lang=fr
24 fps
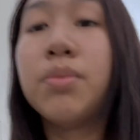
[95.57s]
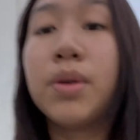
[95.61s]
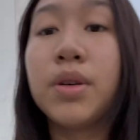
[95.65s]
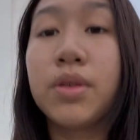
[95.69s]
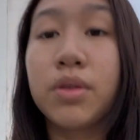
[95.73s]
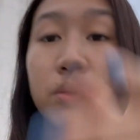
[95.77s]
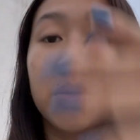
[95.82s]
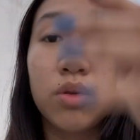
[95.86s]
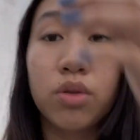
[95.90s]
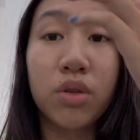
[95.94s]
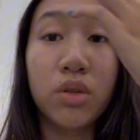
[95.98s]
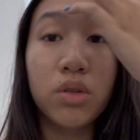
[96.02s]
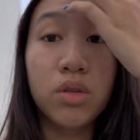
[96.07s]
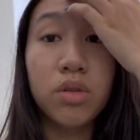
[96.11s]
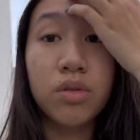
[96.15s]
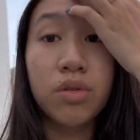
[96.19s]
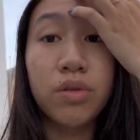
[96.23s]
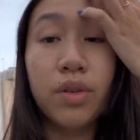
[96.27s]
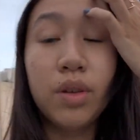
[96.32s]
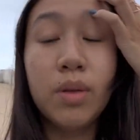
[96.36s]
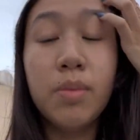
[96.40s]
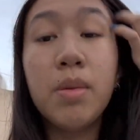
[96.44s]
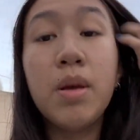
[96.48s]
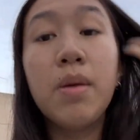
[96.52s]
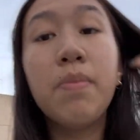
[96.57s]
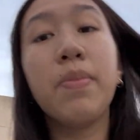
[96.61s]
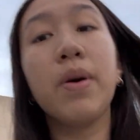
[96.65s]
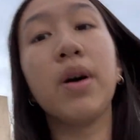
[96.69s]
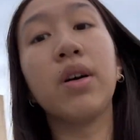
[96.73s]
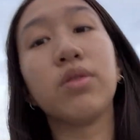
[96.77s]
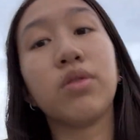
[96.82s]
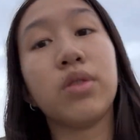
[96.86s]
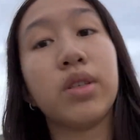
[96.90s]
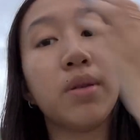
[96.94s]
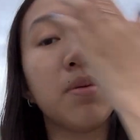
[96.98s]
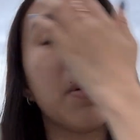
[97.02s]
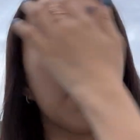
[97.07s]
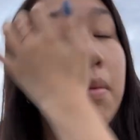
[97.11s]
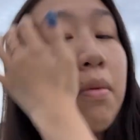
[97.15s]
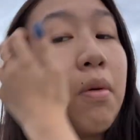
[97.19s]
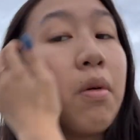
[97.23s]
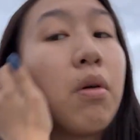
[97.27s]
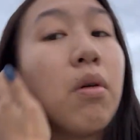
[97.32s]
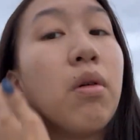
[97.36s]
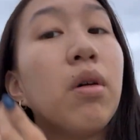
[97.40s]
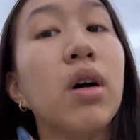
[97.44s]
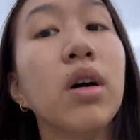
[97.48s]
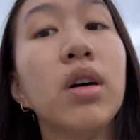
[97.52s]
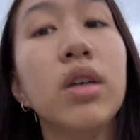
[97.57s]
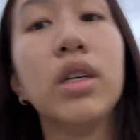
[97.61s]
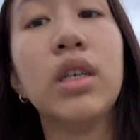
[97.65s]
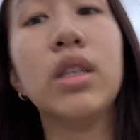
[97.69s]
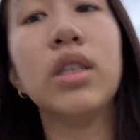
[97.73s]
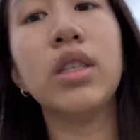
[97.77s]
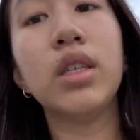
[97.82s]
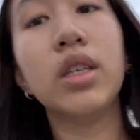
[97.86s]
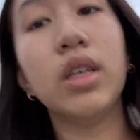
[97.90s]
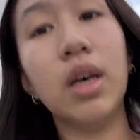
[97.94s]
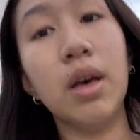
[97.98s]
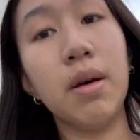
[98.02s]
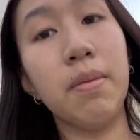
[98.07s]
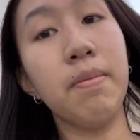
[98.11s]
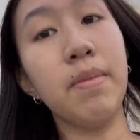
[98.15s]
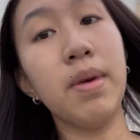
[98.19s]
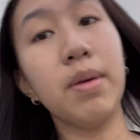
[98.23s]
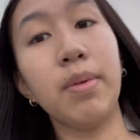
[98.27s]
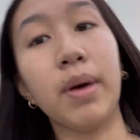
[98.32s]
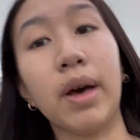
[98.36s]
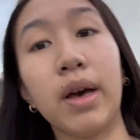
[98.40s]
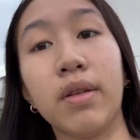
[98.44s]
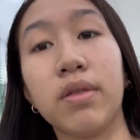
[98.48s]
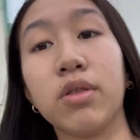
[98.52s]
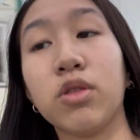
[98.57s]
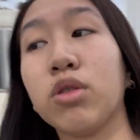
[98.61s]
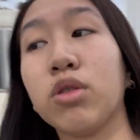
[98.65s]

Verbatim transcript: parce que je, je filmais pas, je sais pas pourquoi. Mais bref,